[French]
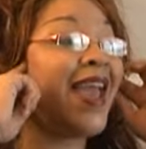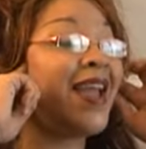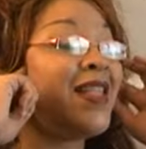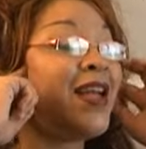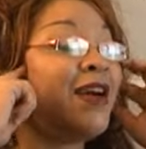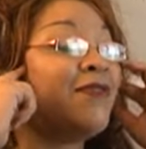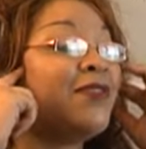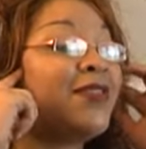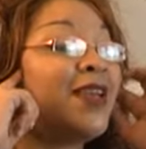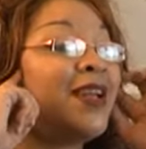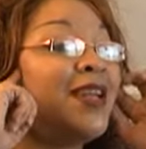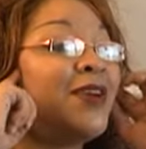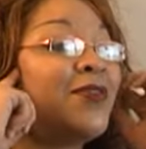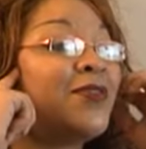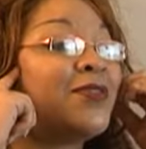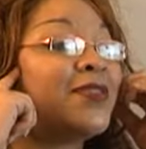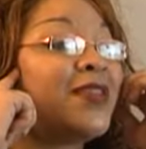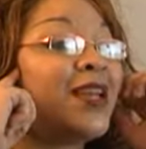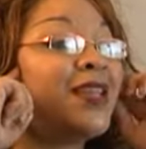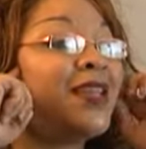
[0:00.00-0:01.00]
Et là, vous
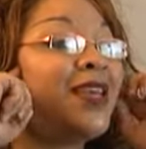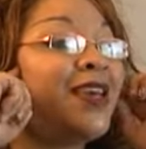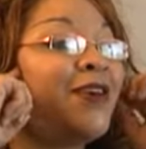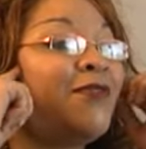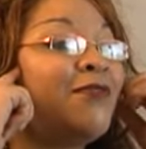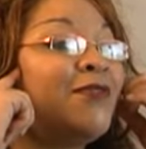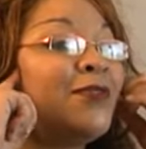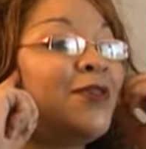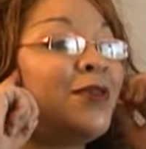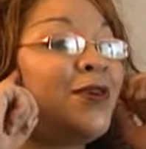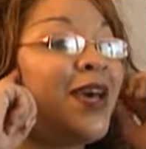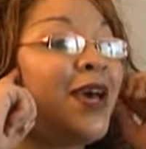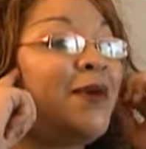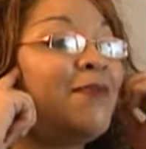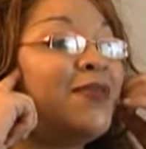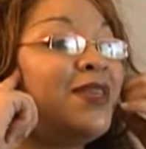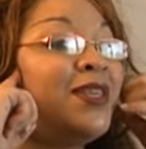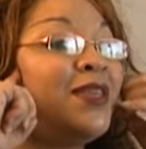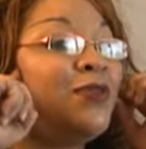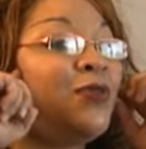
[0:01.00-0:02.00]
allez constater que vous aurez
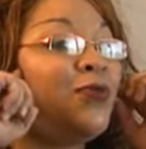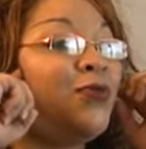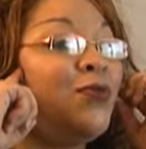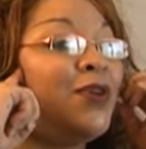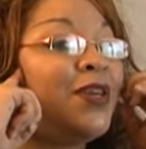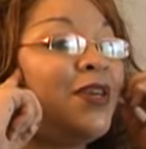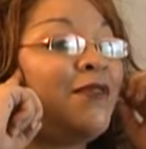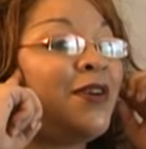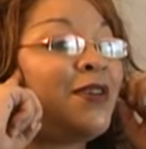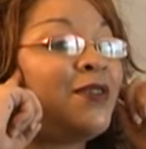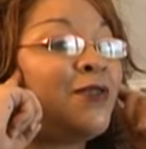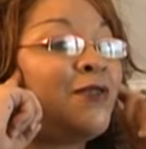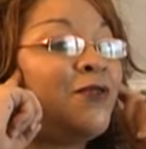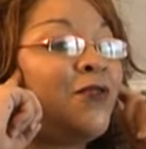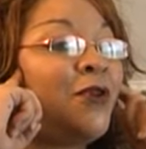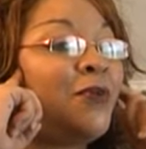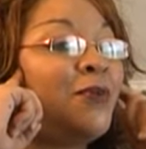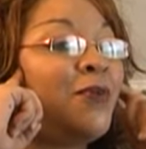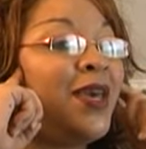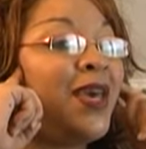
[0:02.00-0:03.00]
un petit trou qui va se
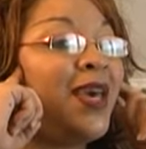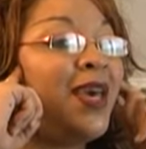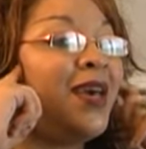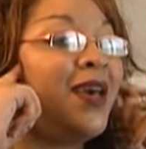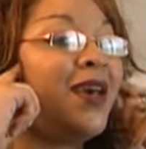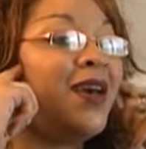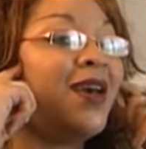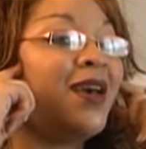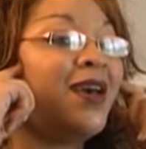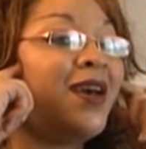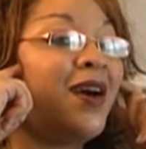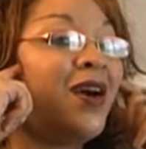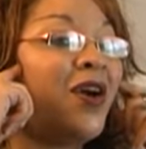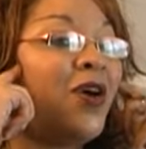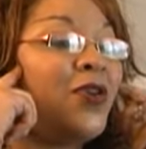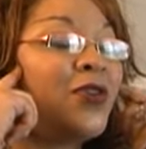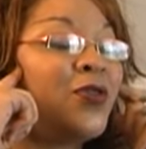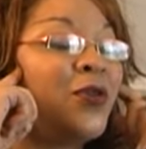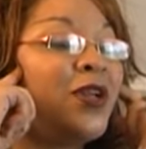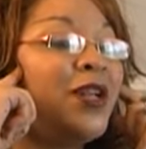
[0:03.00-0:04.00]
former
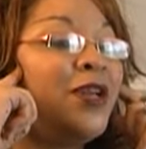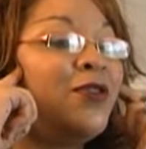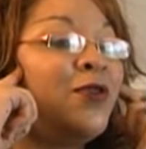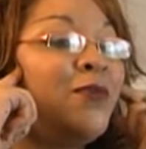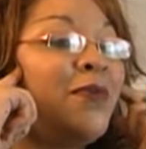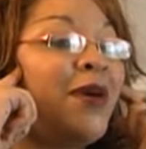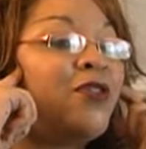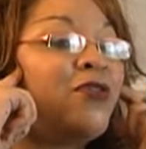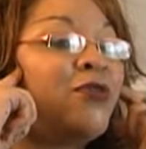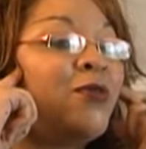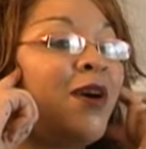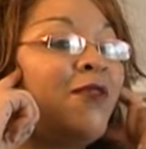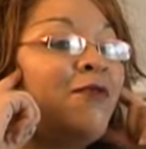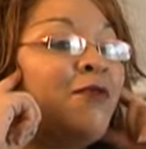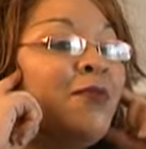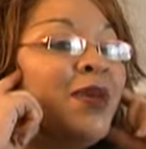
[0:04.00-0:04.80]
entre les deux mâchoires.